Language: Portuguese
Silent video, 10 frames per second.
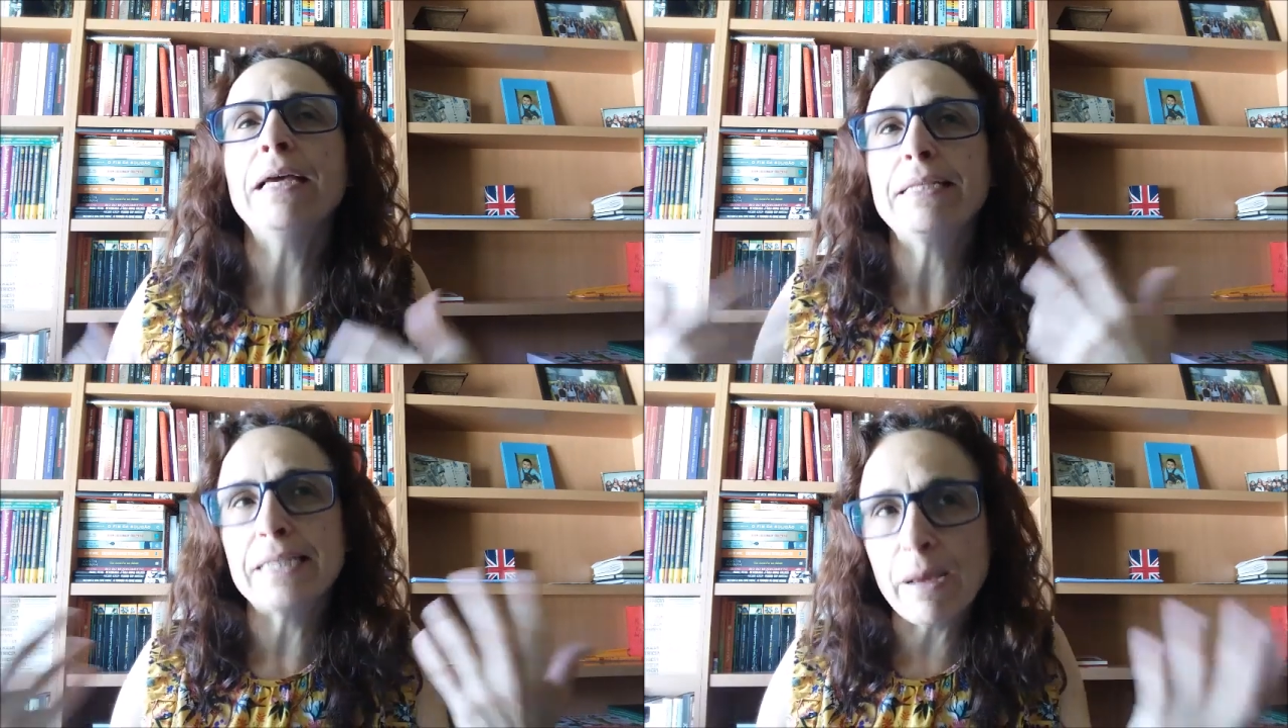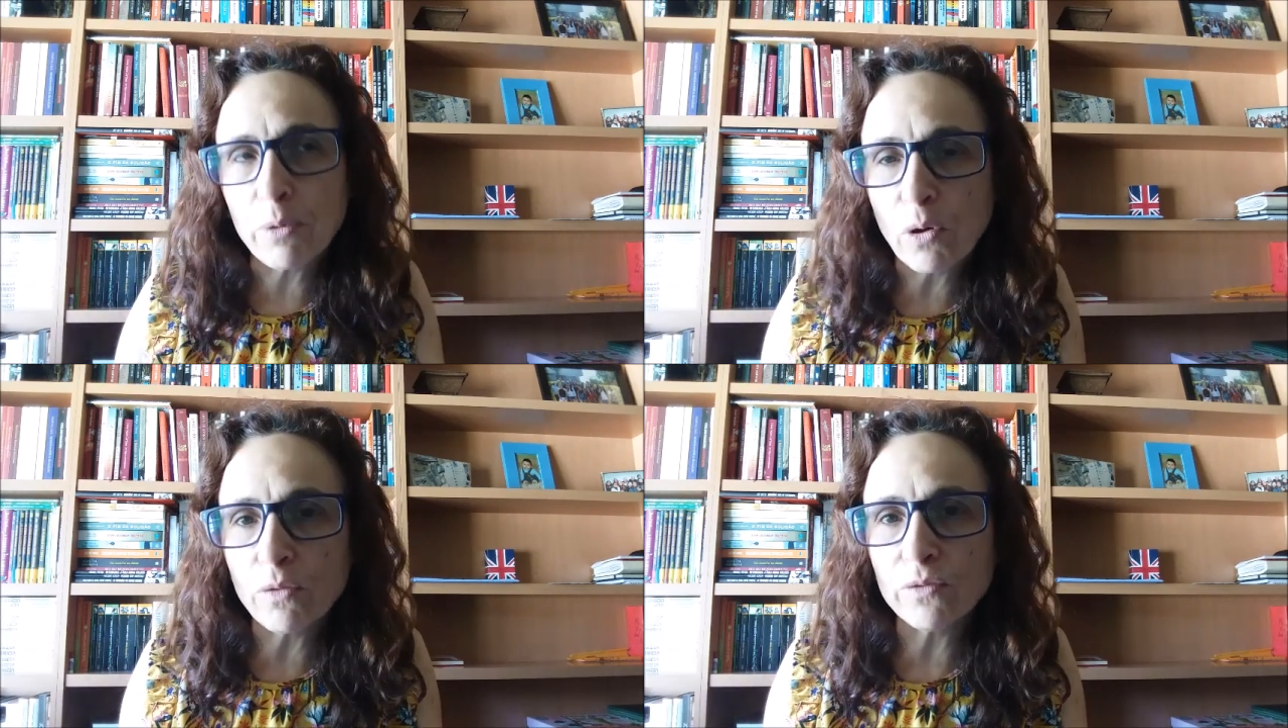Já
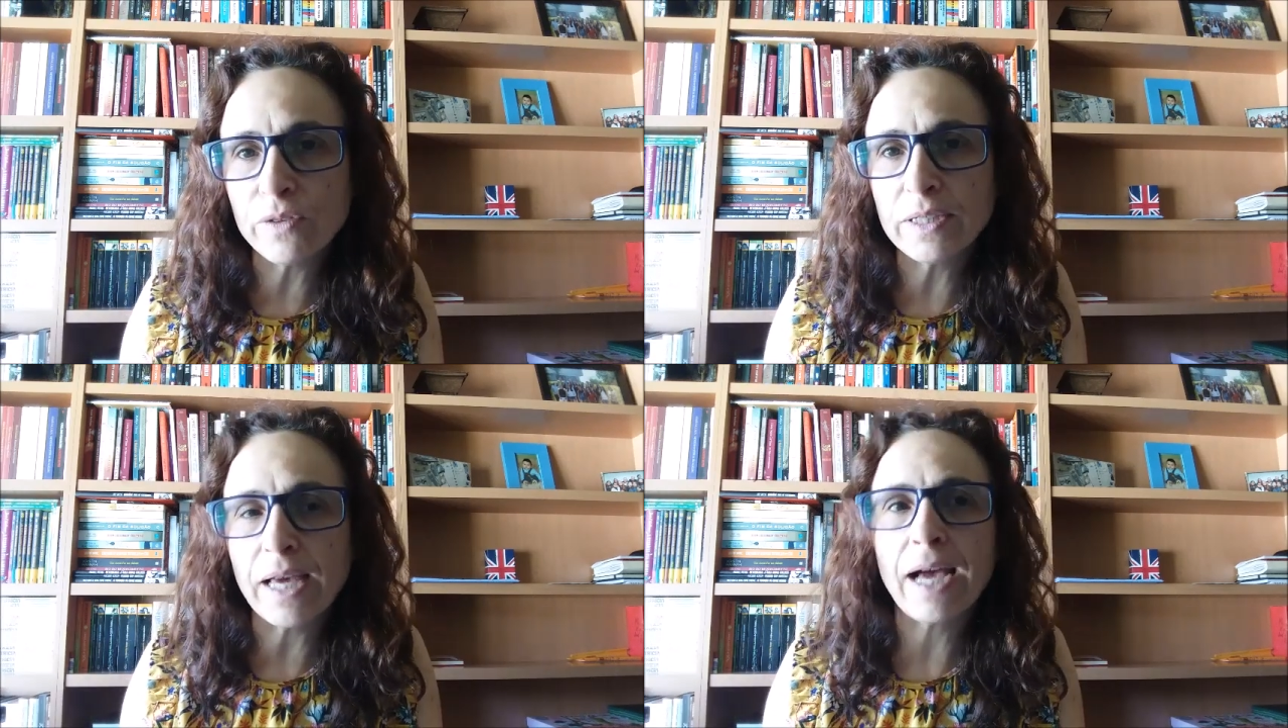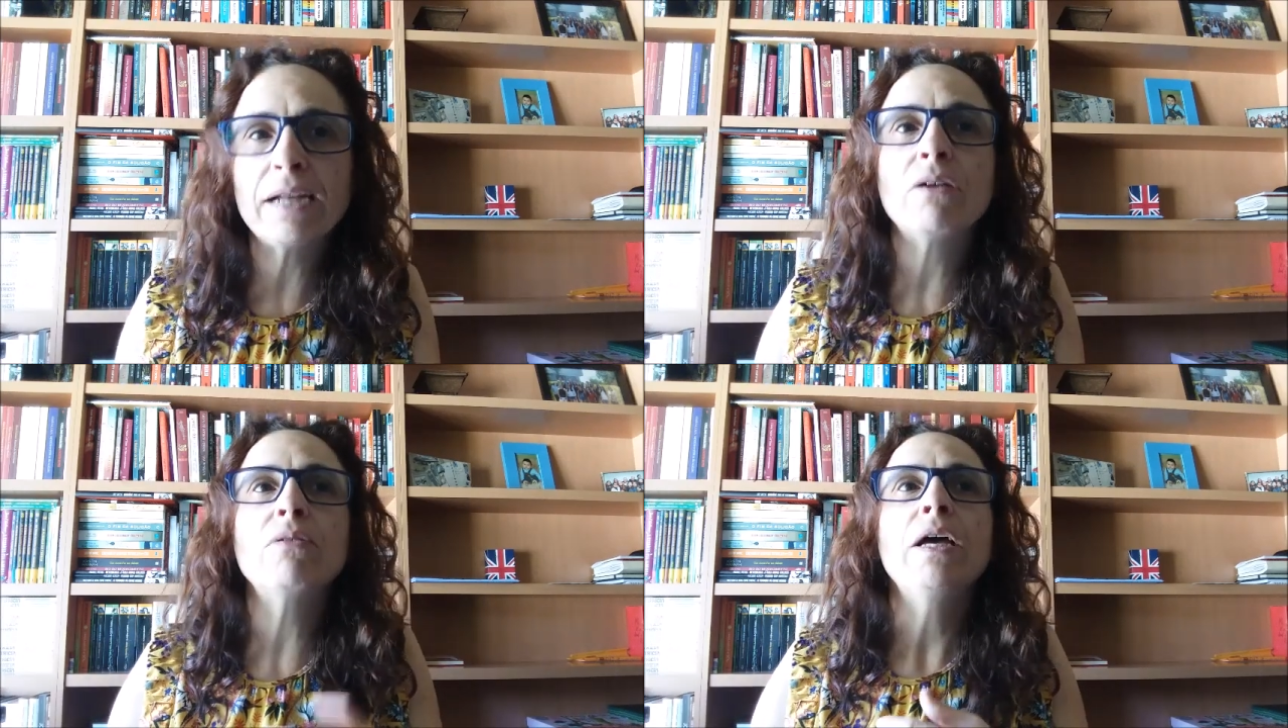me
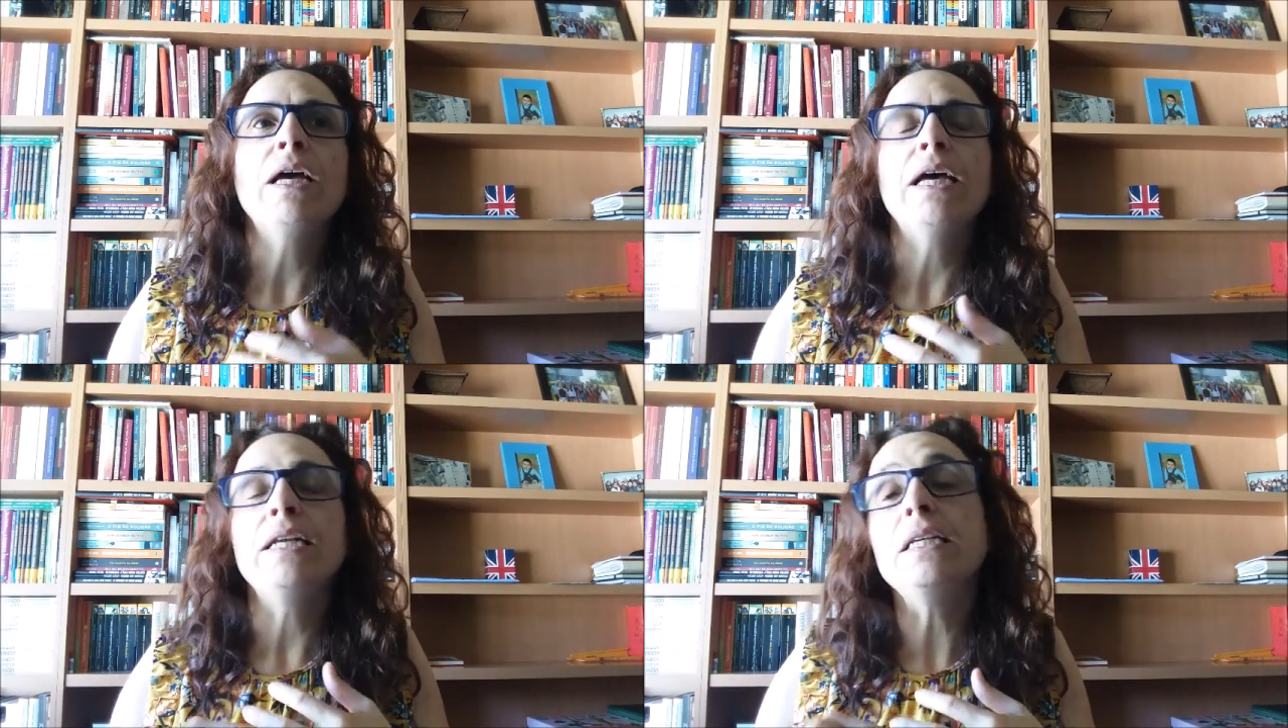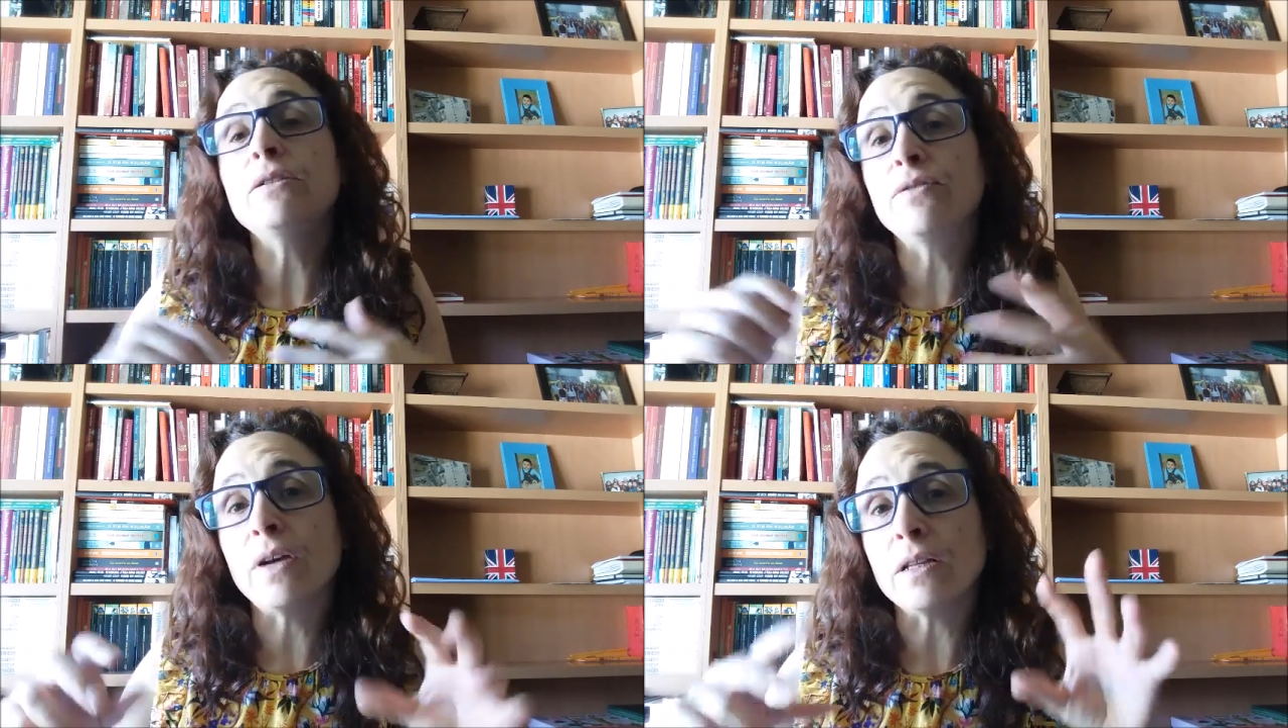convidaram a
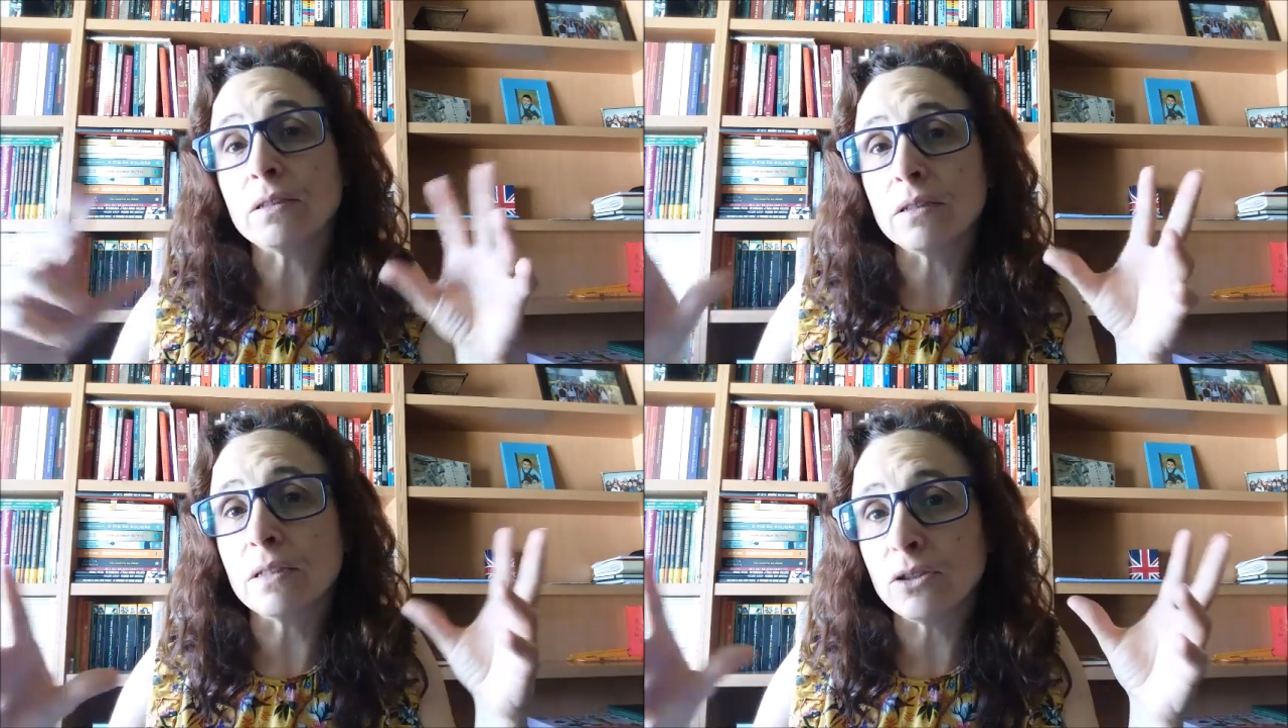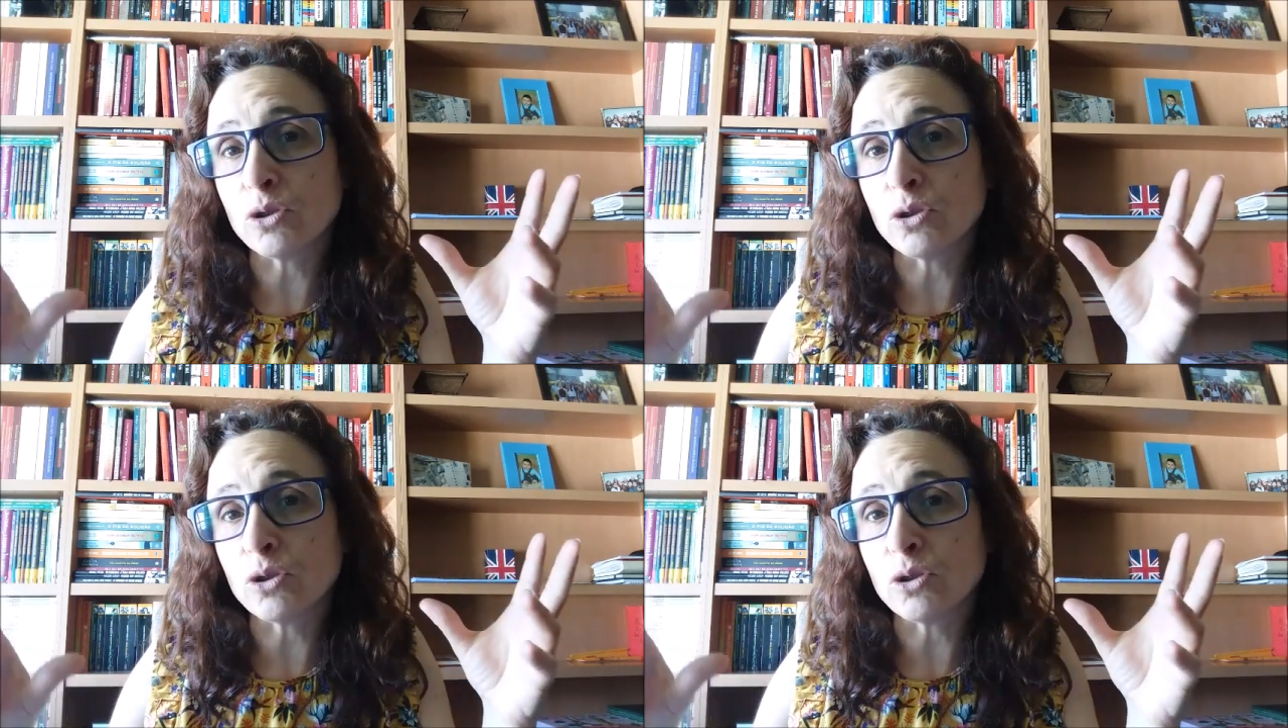nível eh,